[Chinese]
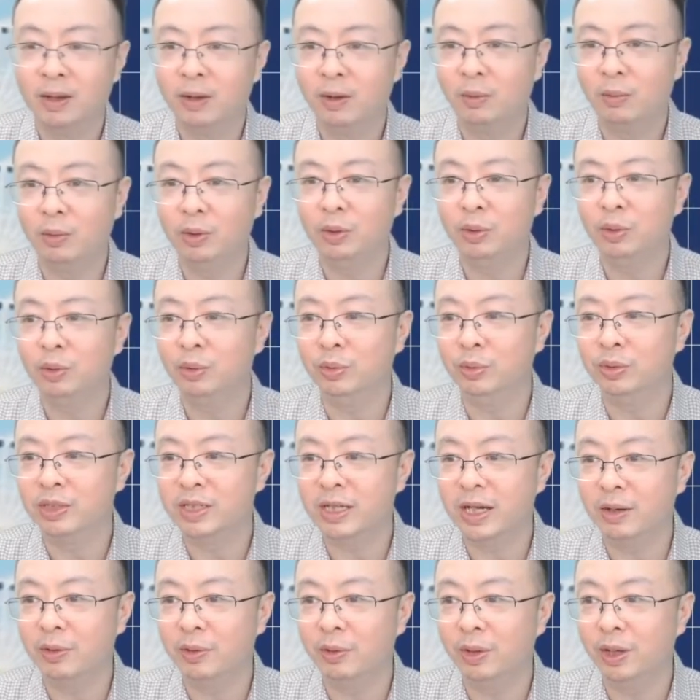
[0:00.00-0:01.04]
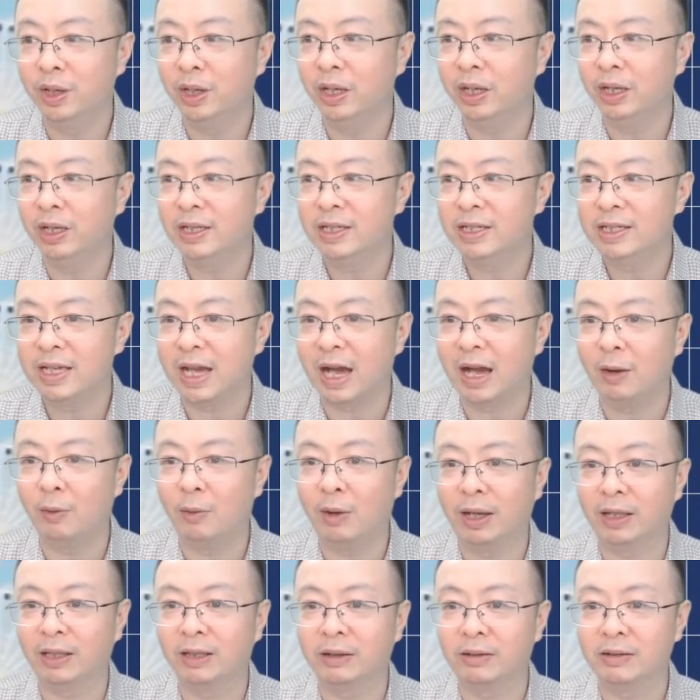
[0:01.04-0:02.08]
温度将会下
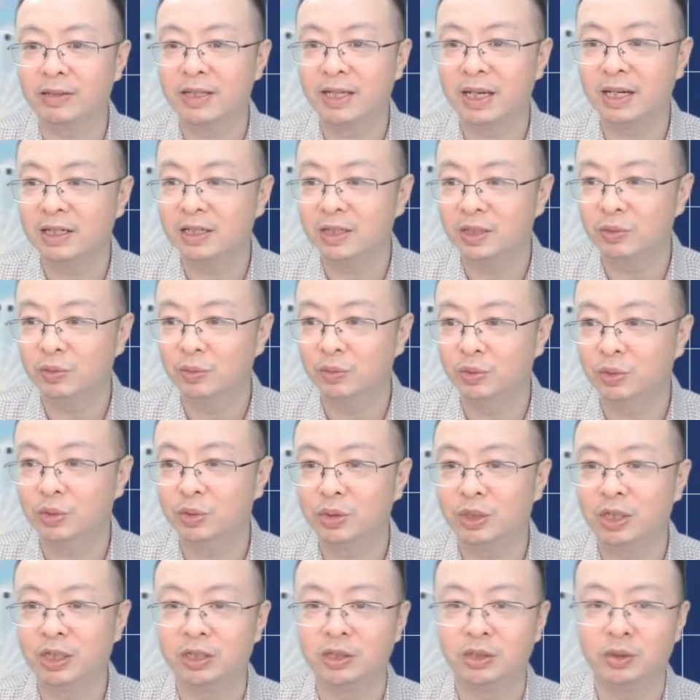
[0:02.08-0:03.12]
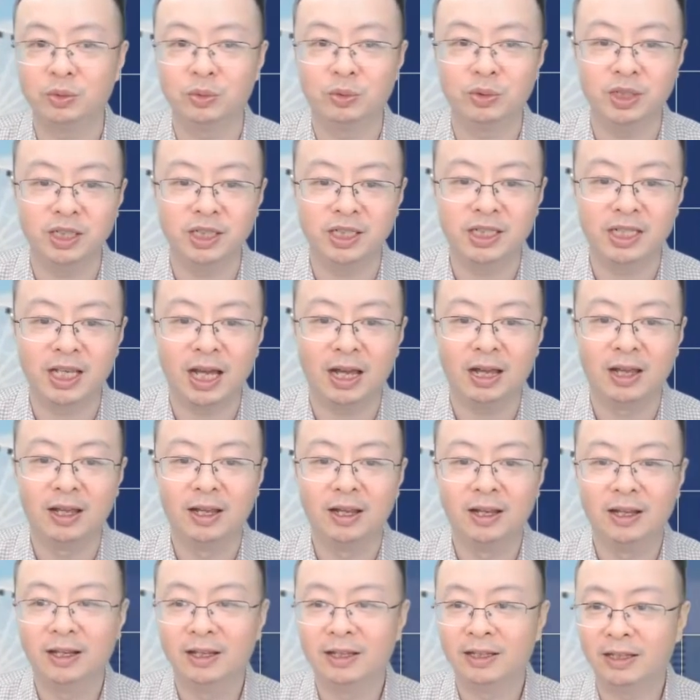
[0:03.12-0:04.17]
滑到三十五摄氏度以下。
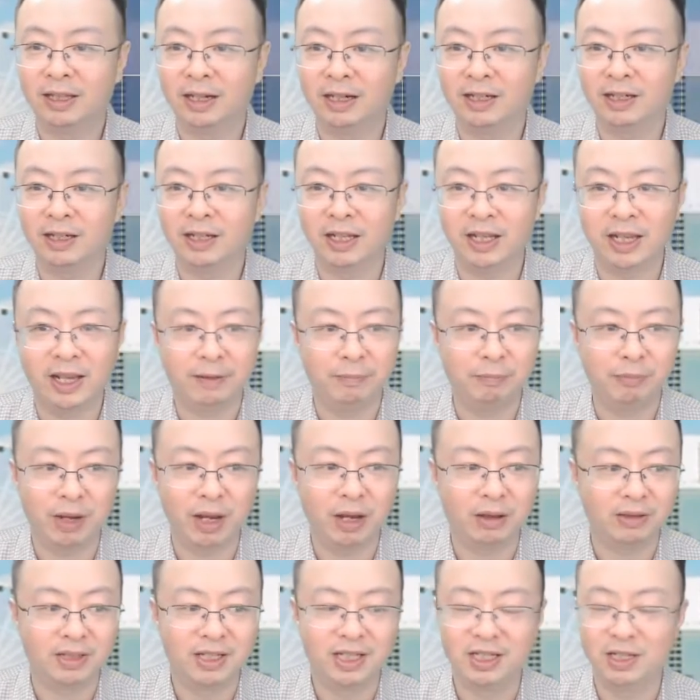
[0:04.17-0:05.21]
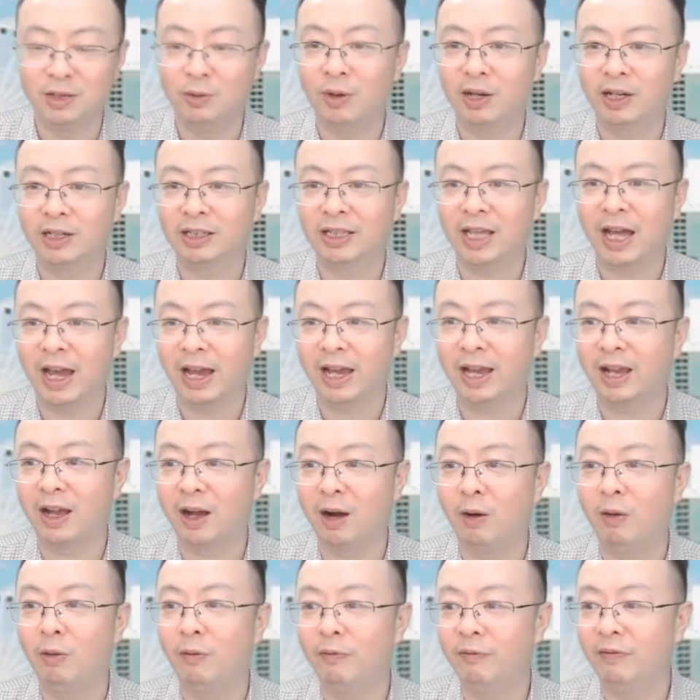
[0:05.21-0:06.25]
但是你也不要期望太
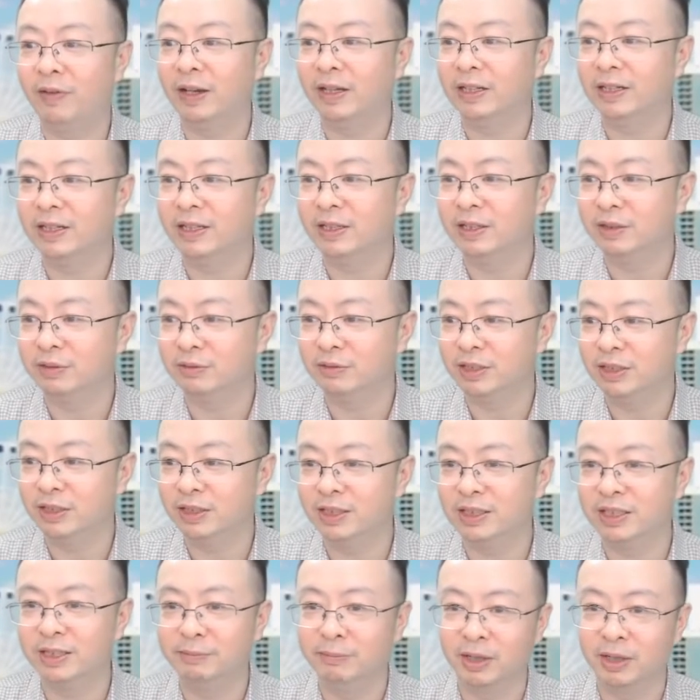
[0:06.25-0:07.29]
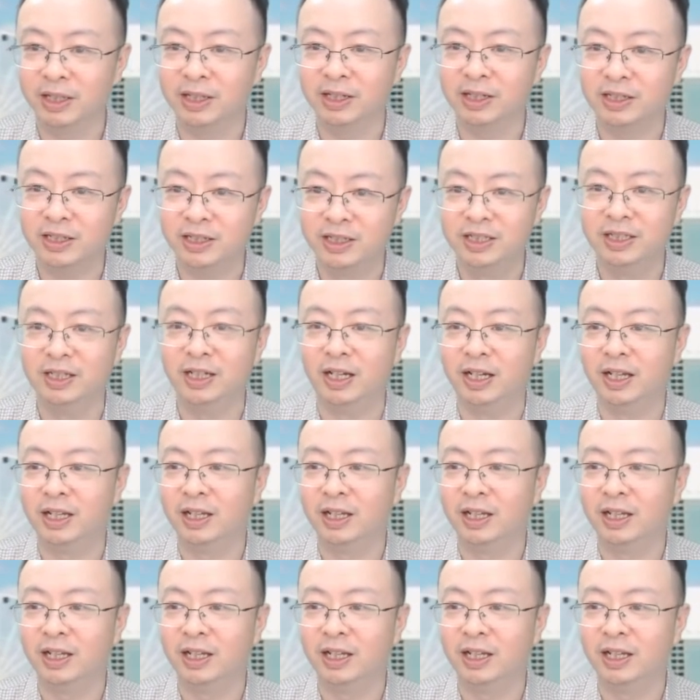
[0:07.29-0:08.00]
高，反正就是这么的热。